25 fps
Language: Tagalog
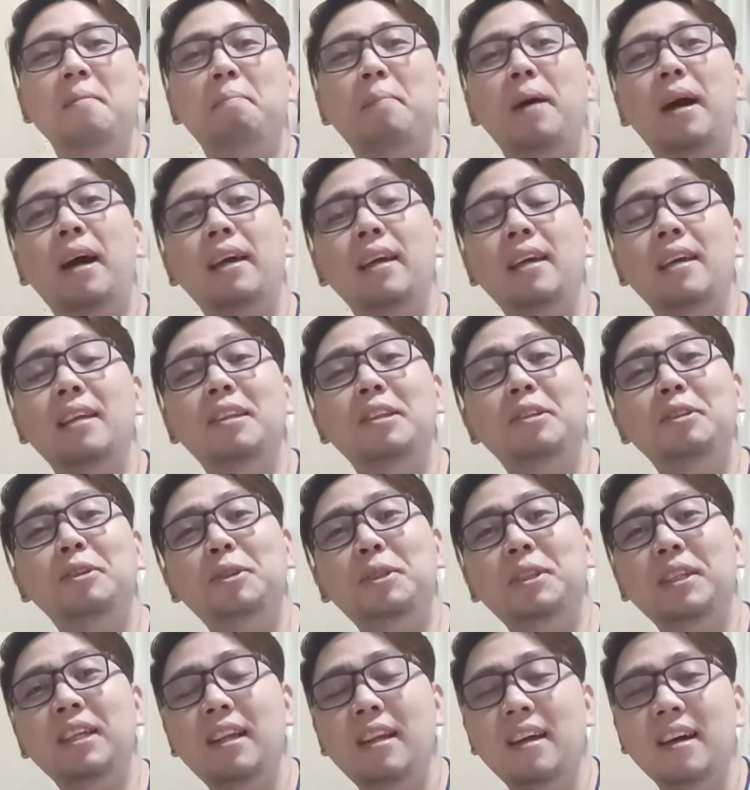pakainin niyo
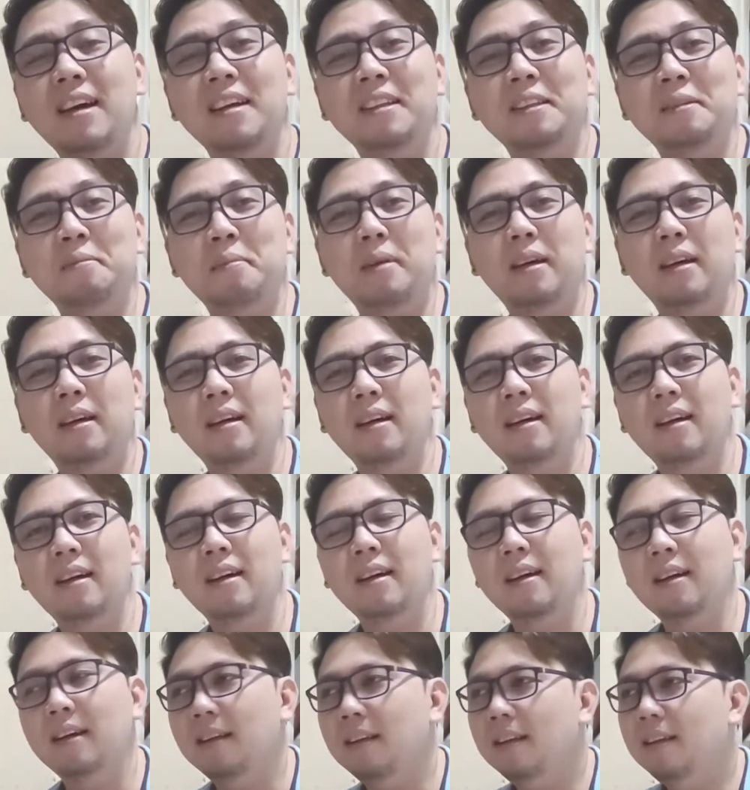sila ng mga
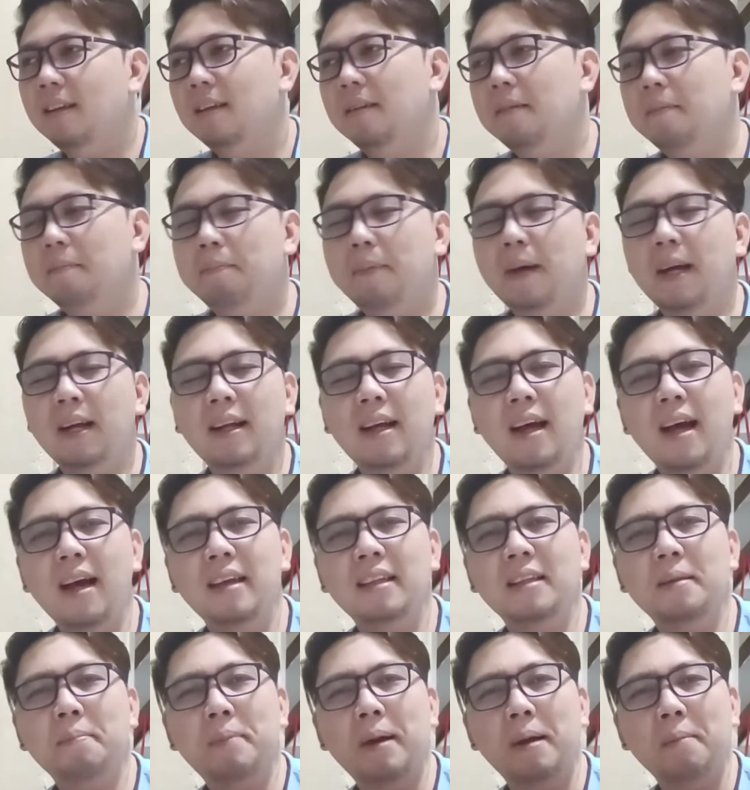
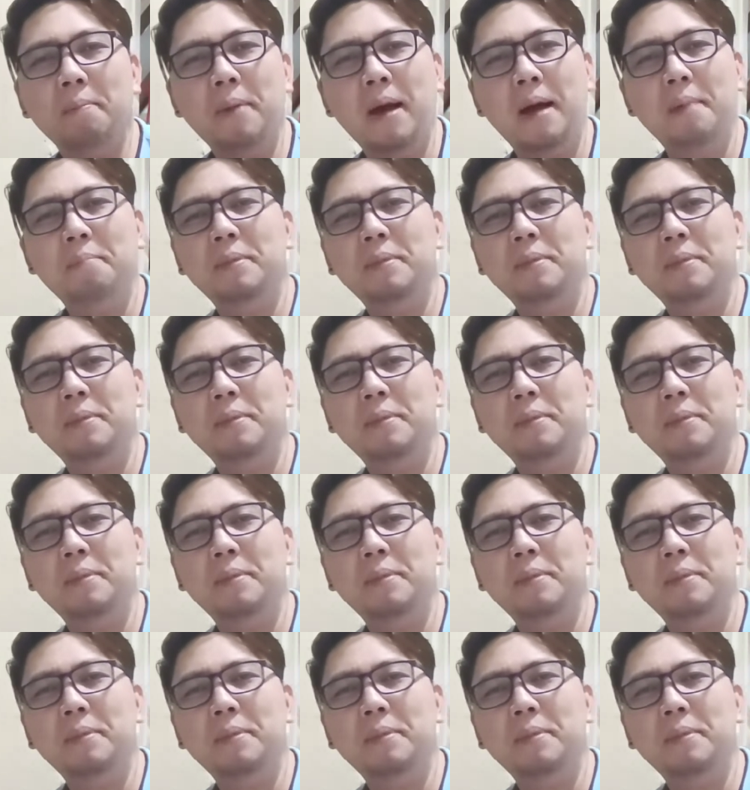pagkain na pang